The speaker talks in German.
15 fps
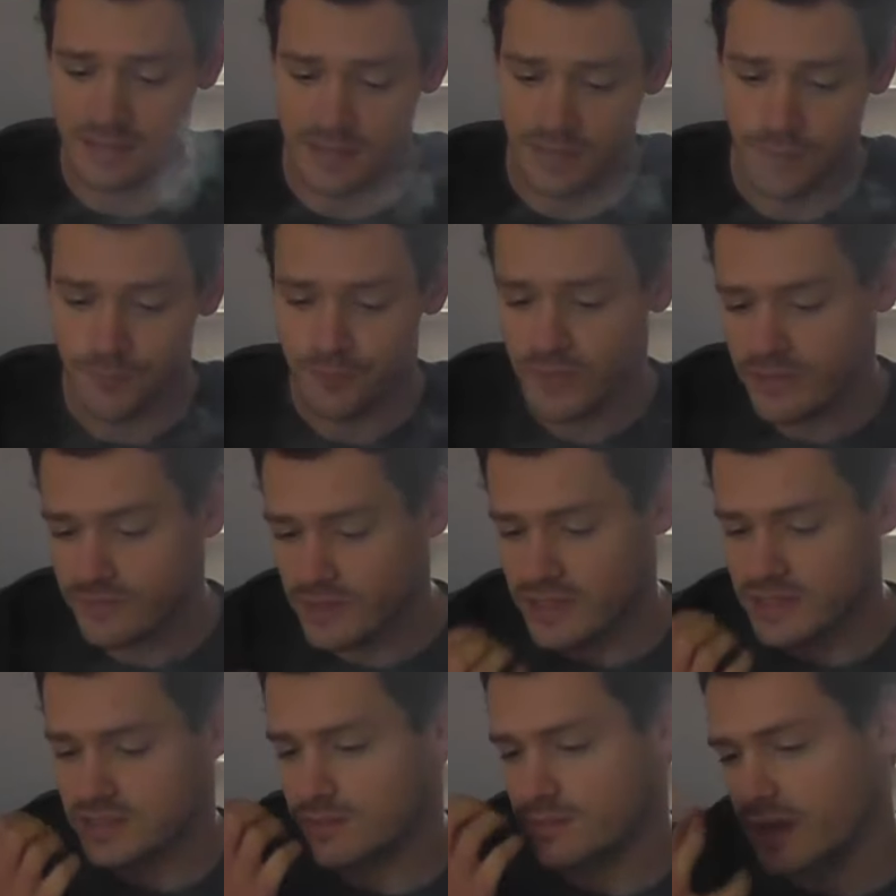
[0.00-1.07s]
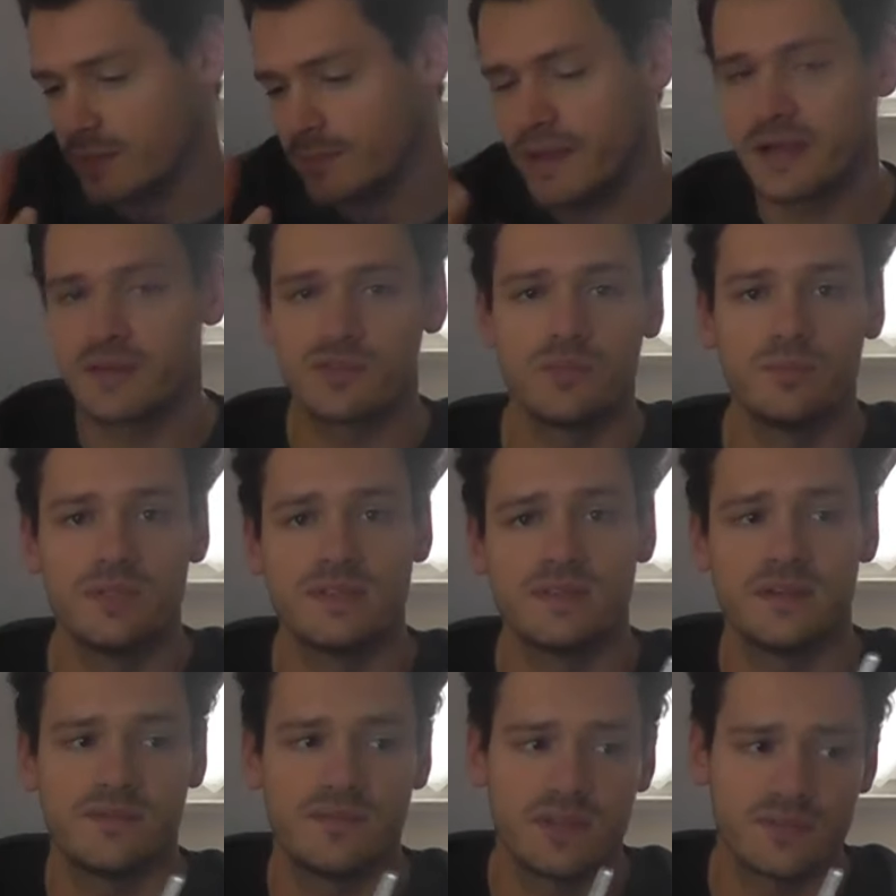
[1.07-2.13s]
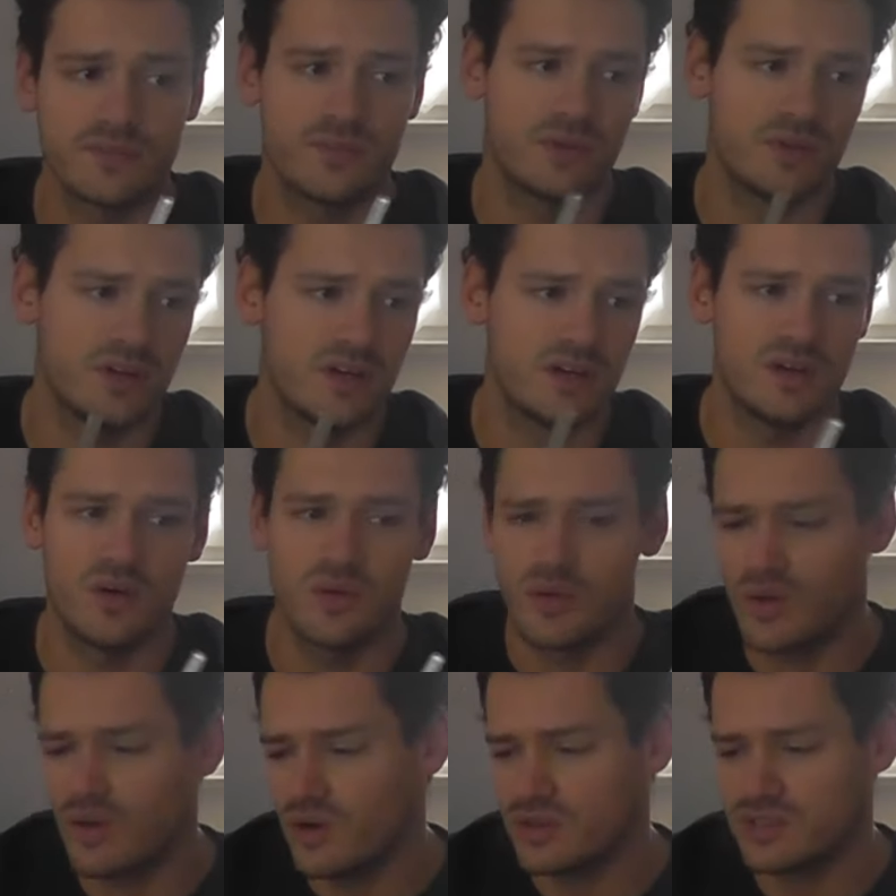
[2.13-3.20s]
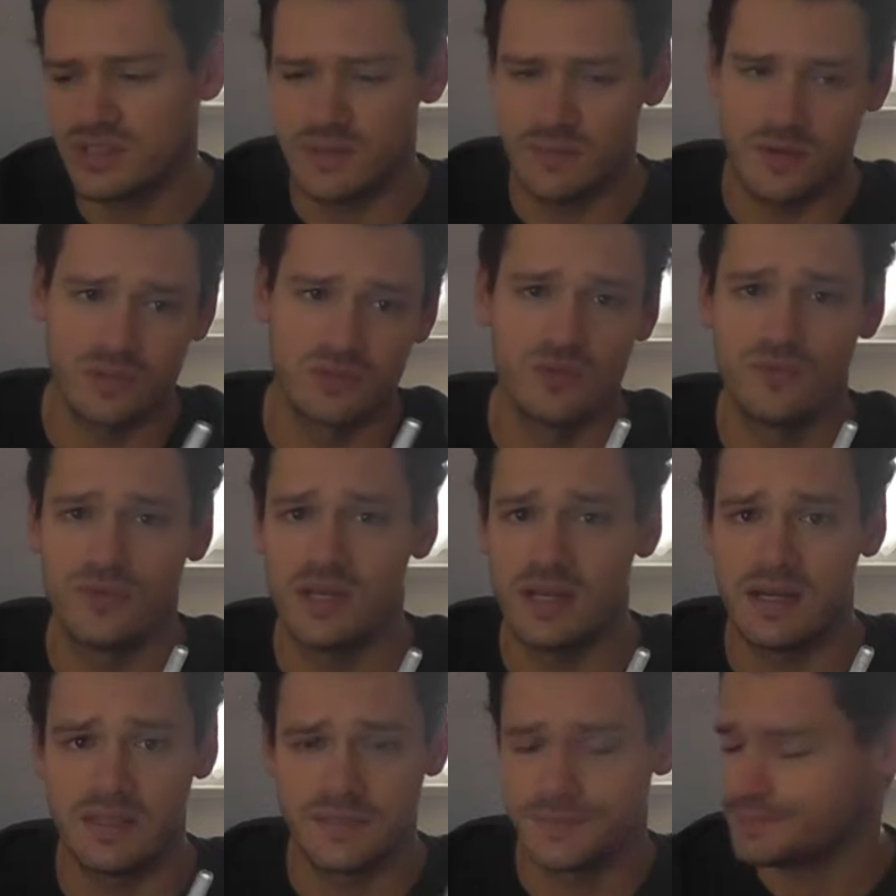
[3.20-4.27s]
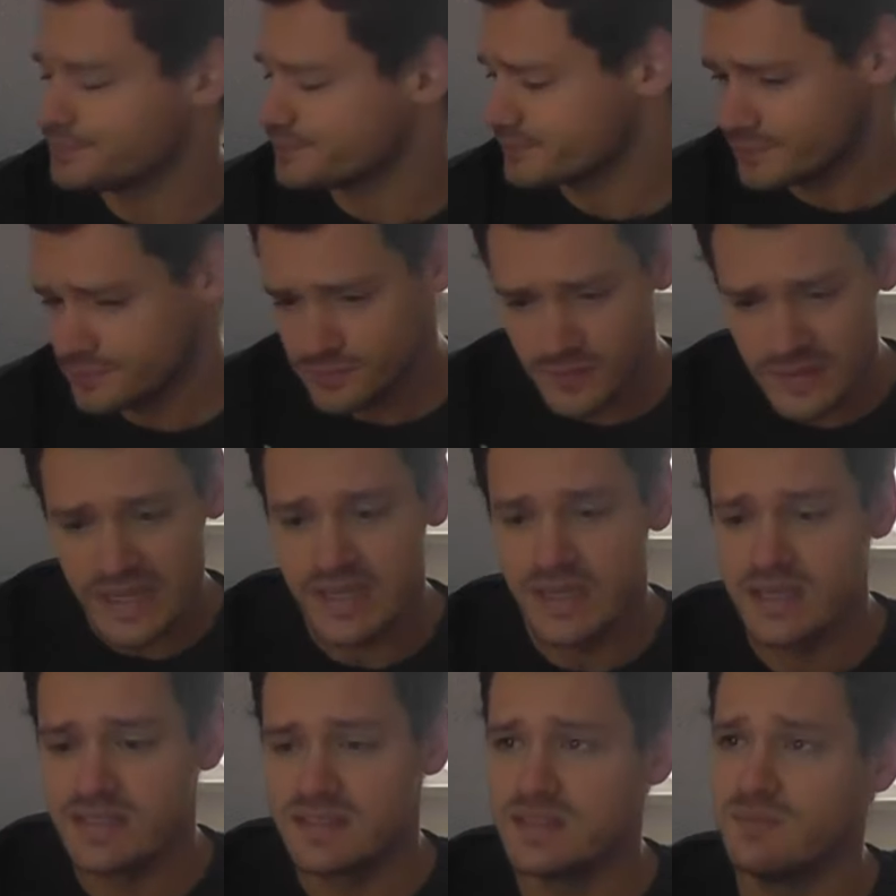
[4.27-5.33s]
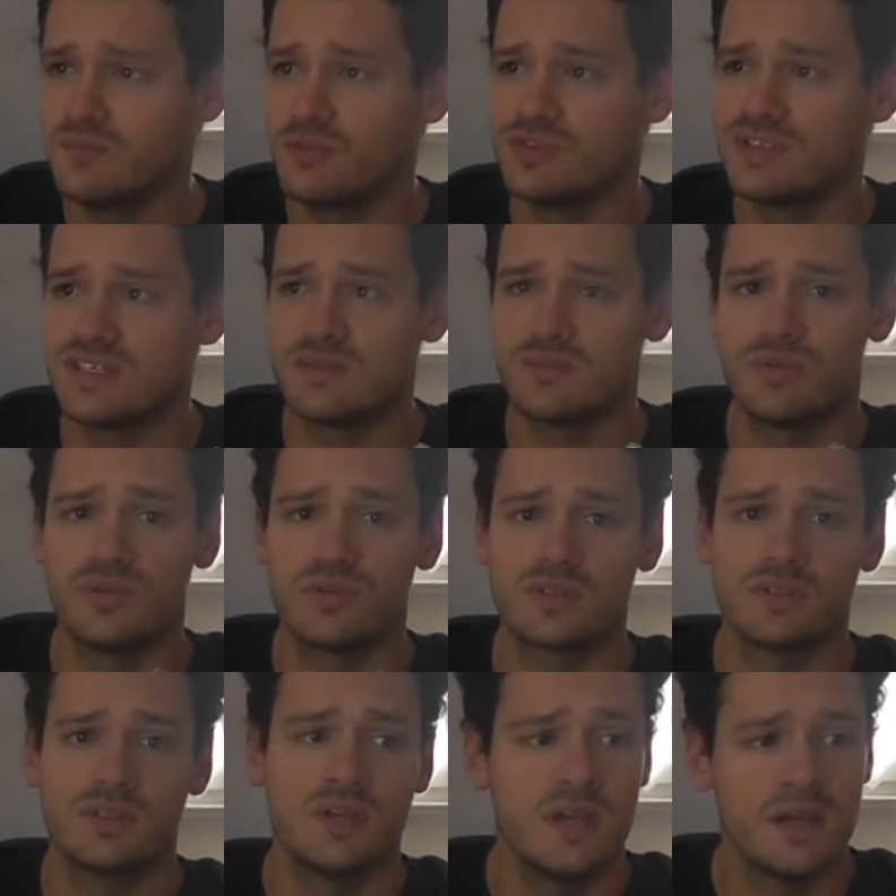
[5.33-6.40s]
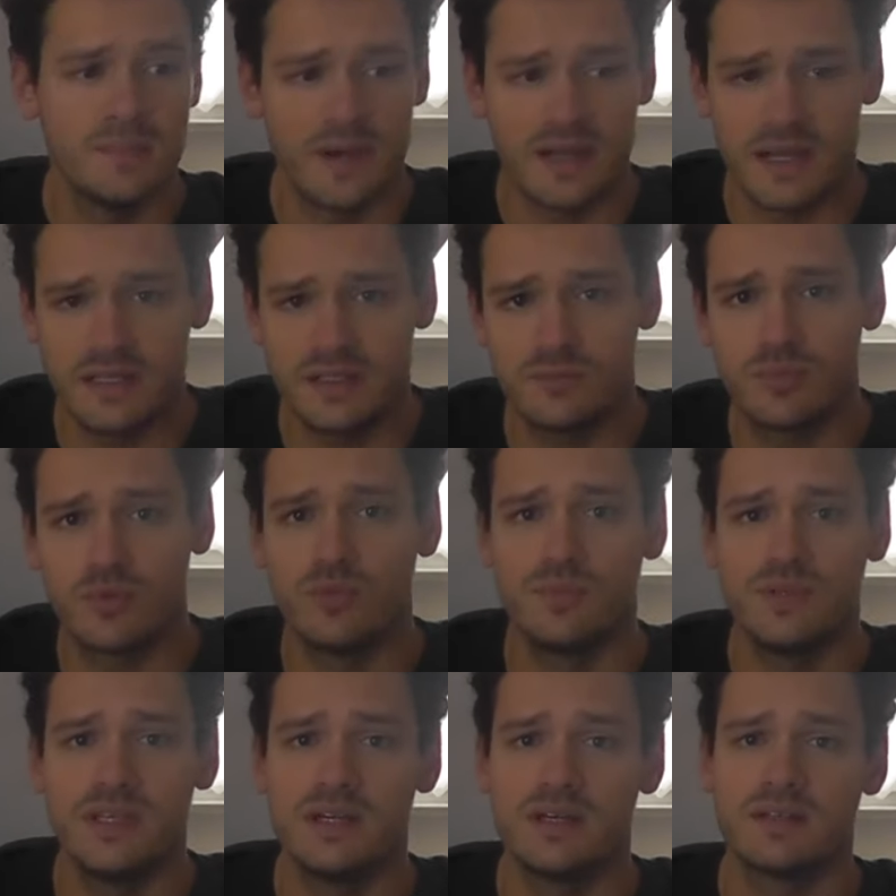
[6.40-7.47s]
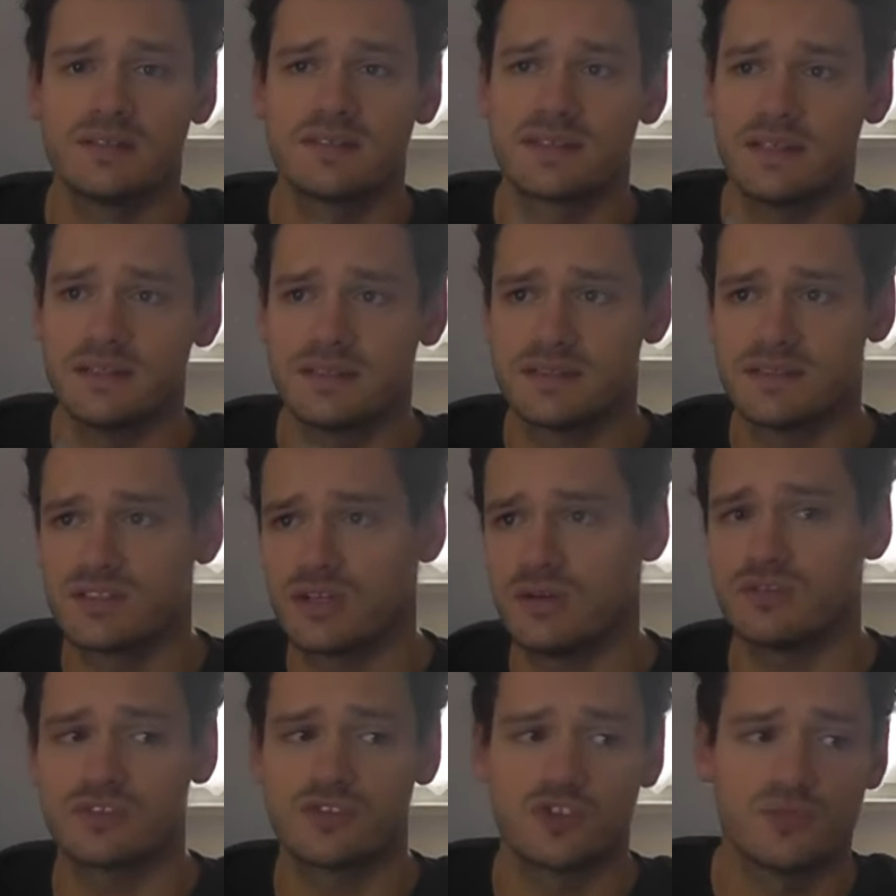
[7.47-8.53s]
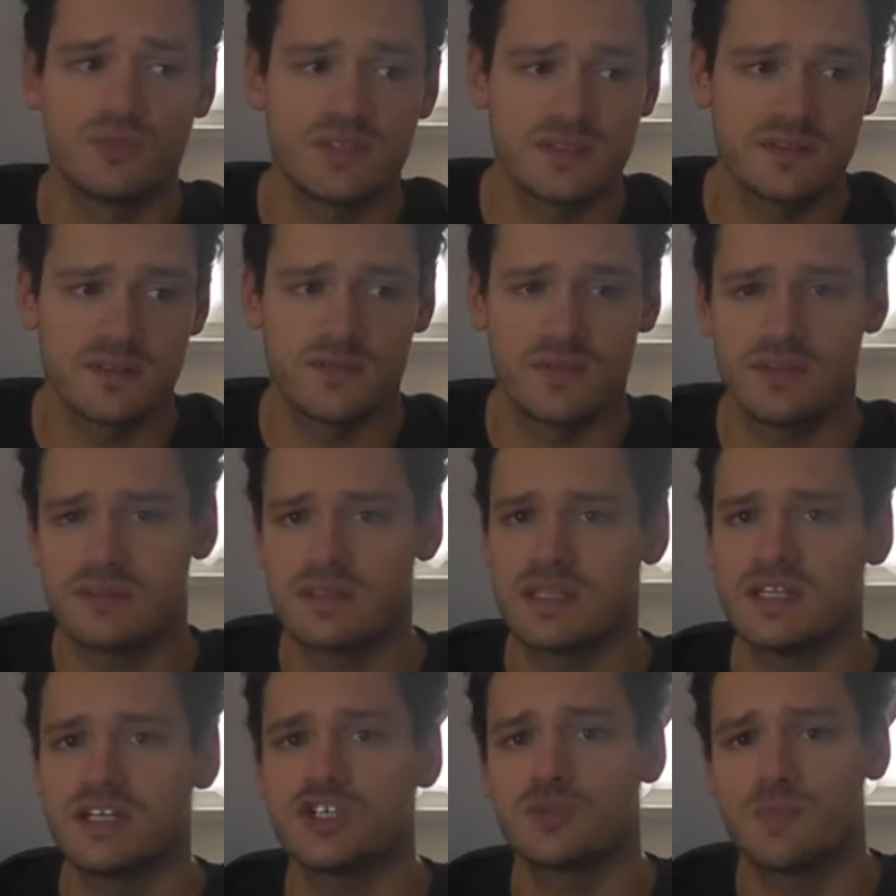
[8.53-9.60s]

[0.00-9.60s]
ja. Vielleicht im Abgang so ein bisschen was von einer Orange, aber auch nur vielleicht. 7 von 10 Punkten. Man kann ihn probieren, das Geld ist nicht rausgeschmissen, das Fenster denn er